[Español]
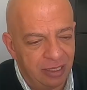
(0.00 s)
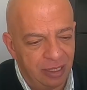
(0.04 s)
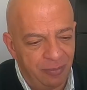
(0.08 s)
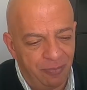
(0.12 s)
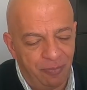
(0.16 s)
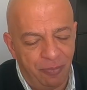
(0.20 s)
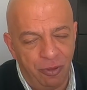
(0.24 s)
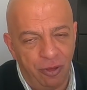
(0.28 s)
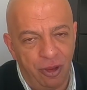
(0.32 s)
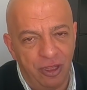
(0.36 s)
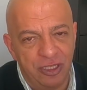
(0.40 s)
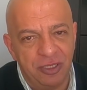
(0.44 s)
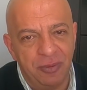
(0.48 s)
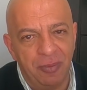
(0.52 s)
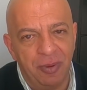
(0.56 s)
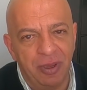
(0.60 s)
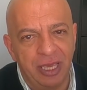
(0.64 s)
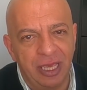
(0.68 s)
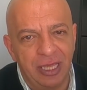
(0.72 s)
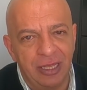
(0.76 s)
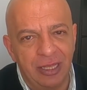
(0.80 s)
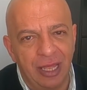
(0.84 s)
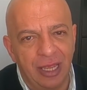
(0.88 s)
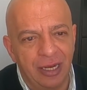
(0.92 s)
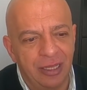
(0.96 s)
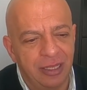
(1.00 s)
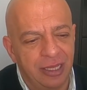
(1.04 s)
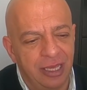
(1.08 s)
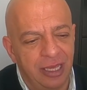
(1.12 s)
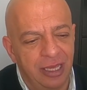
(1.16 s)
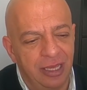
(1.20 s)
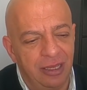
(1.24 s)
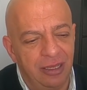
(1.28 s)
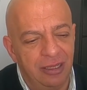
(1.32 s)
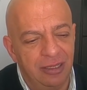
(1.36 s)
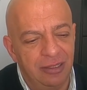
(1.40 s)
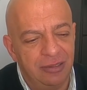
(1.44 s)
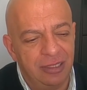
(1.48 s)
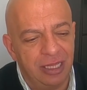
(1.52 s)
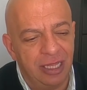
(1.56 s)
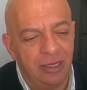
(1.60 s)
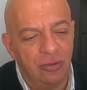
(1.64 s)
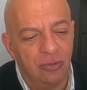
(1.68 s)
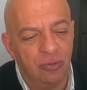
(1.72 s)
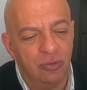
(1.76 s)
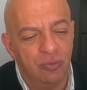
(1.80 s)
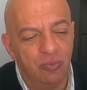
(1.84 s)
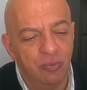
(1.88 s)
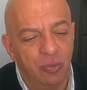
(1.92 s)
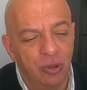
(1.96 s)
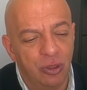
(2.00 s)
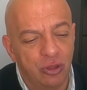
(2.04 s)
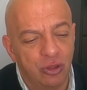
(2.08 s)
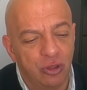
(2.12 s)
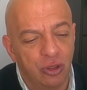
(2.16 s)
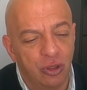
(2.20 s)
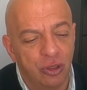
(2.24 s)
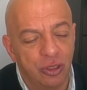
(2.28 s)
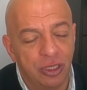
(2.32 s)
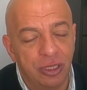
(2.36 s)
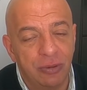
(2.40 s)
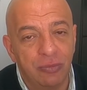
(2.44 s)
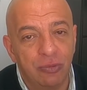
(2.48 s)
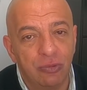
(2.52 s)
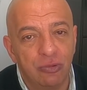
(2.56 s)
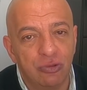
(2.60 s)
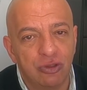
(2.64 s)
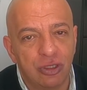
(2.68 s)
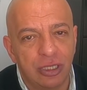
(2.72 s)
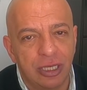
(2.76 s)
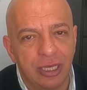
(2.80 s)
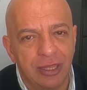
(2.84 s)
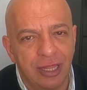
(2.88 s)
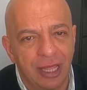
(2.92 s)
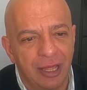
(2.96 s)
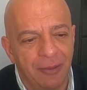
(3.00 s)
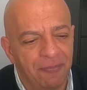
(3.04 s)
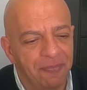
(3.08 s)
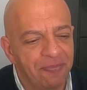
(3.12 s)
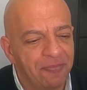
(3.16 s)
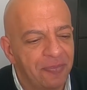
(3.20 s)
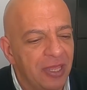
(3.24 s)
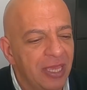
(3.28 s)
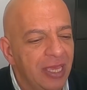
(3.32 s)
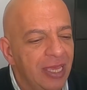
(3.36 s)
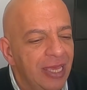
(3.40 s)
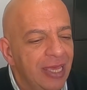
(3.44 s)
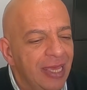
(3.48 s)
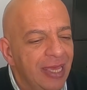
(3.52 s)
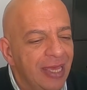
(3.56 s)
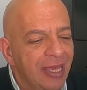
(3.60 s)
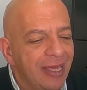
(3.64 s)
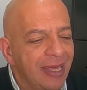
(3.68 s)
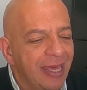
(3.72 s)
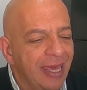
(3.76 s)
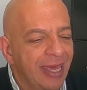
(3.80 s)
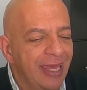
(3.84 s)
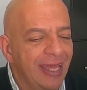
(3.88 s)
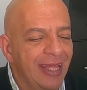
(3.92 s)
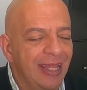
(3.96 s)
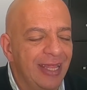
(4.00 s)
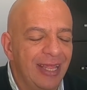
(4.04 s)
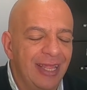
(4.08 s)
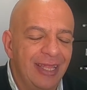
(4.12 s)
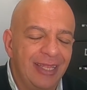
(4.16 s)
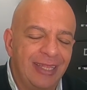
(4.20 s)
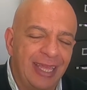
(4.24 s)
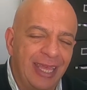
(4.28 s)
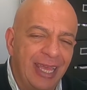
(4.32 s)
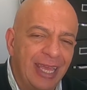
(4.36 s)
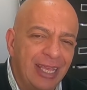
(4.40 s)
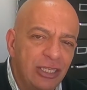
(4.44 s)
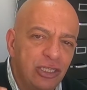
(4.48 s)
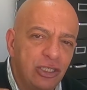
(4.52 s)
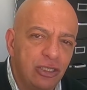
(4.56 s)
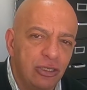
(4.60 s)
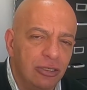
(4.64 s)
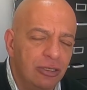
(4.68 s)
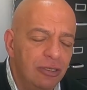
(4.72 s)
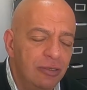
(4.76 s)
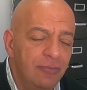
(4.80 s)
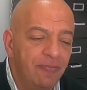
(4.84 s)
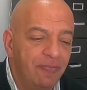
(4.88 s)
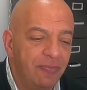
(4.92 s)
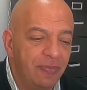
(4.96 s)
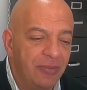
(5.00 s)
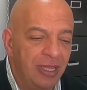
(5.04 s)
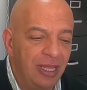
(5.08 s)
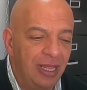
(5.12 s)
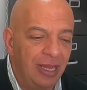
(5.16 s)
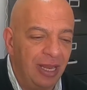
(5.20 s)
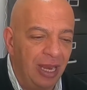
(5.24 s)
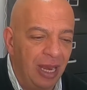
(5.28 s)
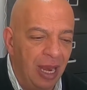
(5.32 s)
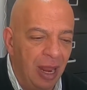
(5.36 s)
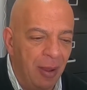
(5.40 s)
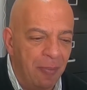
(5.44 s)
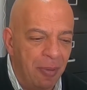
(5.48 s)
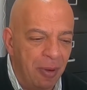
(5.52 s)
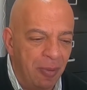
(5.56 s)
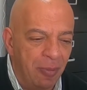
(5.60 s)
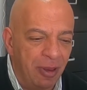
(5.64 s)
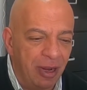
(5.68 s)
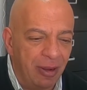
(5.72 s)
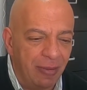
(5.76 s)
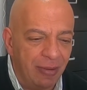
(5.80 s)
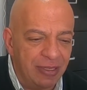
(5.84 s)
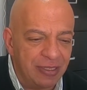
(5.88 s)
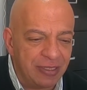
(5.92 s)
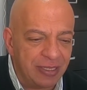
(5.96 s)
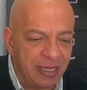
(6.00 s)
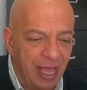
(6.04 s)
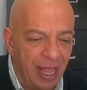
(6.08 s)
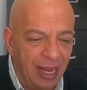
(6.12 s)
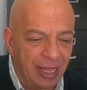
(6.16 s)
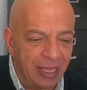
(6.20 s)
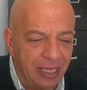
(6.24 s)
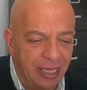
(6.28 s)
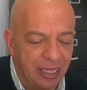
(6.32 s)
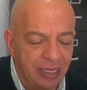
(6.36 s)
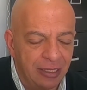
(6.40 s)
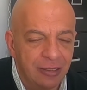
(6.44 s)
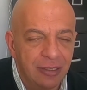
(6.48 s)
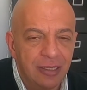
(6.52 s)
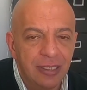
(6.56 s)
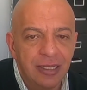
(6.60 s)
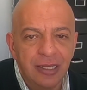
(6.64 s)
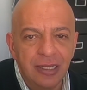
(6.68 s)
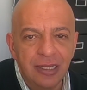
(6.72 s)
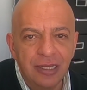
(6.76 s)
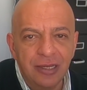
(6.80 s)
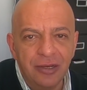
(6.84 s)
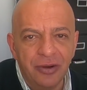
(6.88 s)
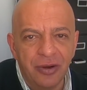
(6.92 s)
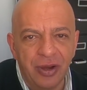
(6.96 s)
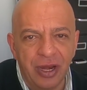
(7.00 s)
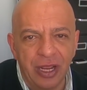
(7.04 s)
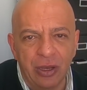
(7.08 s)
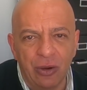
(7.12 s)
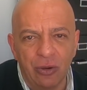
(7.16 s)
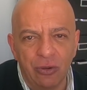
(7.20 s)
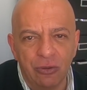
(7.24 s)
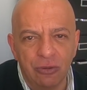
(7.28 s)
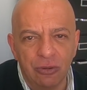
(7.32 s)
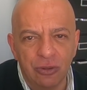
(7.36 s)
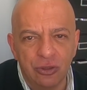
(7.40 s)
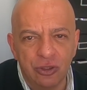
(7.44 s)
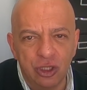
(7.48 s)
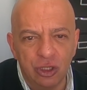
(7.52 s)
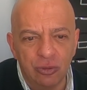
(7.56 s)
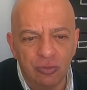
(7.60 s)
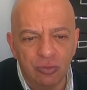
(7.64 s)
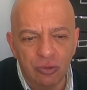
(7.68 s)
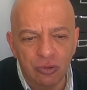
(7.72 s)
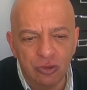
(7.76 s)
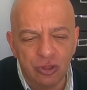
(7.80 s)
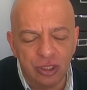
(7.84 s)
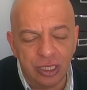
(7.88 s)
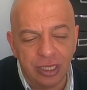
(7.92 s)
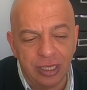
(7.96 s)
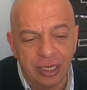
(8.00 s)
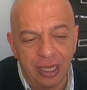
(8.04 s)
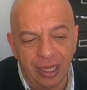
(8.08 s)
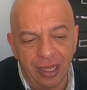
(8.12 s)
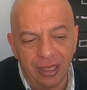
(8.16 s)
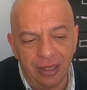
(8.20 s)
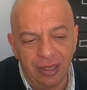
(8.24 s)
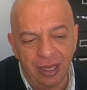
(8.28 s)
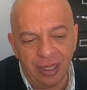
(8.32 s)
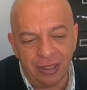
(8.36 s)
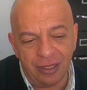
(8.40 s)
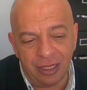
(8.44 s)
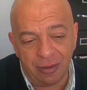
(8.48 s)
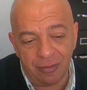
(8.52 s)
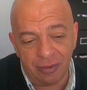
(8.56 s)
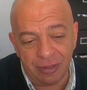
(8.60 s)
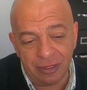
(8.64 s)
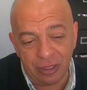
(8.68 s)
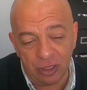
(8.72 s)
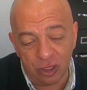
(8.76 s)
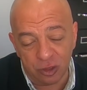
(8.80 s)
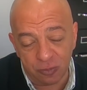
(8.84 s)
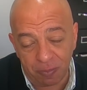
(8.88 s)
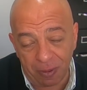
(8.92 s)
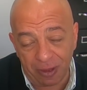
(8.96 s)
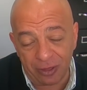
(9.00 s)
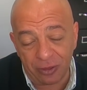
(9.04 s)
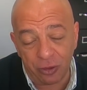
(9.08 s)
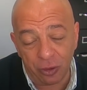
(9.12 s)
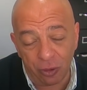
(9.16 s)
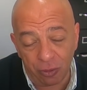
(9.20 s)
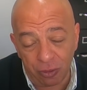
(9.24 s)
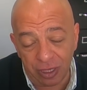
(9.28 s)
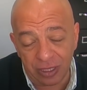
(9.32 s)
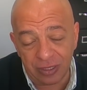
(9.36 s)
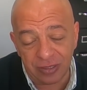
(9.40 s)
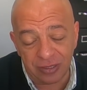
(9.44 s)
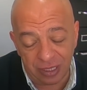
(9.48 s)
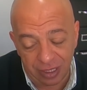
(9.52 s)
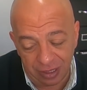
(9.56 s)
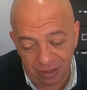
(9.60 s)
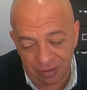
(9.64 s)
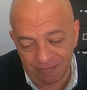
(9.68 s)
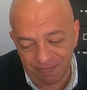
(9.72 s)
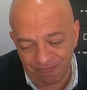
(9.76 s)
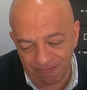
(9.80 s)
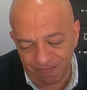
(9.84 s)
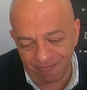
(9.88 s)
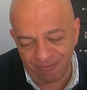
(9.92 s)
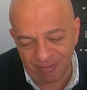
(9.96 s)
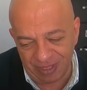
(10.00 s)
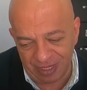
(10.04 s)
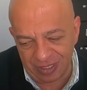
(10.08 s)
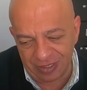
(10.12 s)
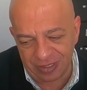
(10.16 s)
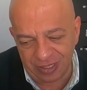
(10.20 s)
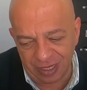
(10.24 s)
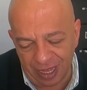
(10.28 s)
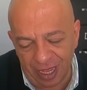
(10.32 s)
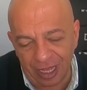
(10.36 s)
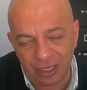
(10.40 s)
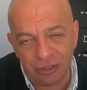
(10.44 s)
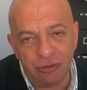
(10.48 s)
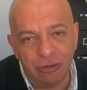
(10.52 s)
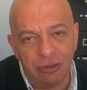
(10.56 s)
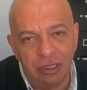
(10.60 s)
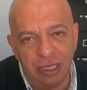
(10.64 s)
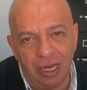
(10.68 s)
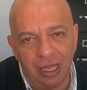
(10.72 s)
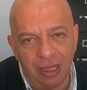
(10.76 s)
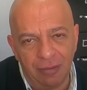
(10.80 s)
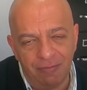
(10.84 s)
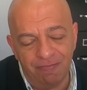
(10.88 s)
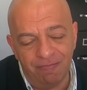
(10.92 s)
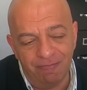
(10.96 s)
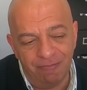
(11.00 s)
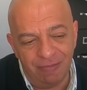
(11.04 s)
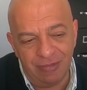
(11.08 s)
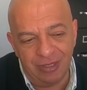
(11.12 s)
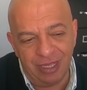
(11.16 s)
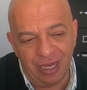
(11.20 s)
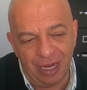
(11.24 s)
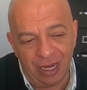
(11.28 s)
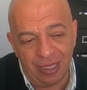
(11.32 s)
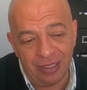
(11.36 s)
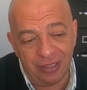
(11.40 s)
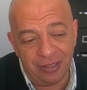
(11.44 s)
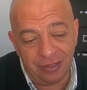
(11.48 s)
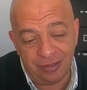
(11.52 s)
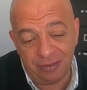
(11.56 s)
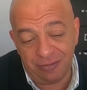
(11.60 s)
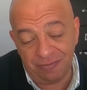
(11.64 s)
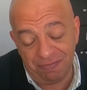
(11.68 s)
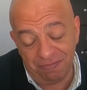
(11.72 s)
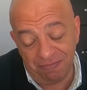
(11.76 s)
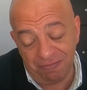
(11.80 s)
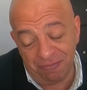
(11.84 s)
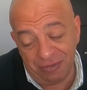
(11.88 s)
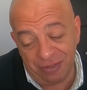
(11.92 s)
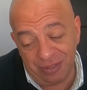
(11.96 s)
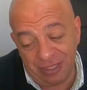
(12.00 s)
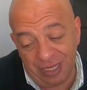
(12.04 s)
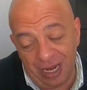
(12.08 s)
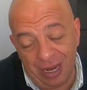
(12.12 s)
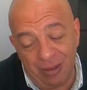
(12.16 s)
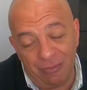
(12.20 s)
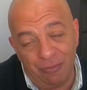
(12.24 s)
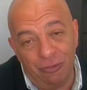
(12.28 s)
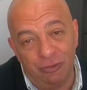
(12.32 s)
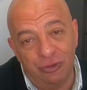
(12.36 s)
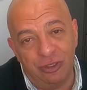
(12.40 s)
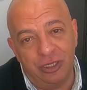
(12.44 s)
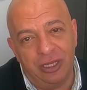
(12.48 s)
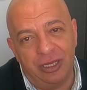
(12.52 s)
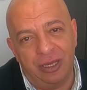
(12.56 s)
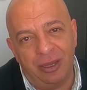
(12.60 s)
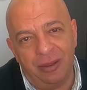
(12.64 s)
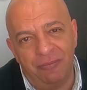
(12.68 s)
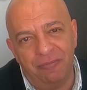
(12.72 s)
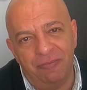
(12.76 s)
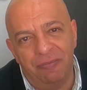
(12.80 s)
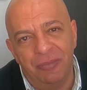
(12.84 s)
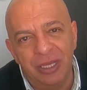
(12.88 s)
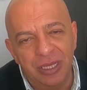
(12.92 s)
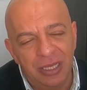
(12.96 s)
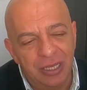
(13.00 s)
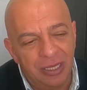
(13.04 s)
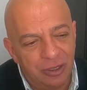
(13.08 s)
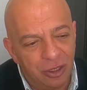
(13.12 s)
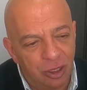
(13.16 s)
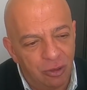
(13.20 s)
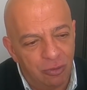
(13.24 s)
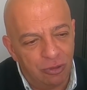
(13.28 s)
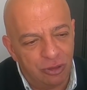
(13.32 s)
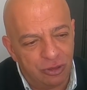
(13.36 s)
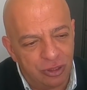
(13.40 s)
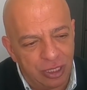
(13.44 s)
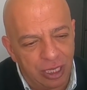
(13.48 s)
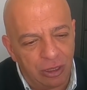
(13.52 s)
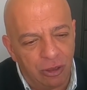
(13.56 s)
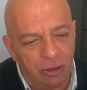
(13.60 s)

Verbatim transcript: te podrás imaginar que tiene un motor de búsqueda que, de hecho, la primera vez que alguien reconoció música a través de los patrones de, en este caso, de la, de, de la música, cómo está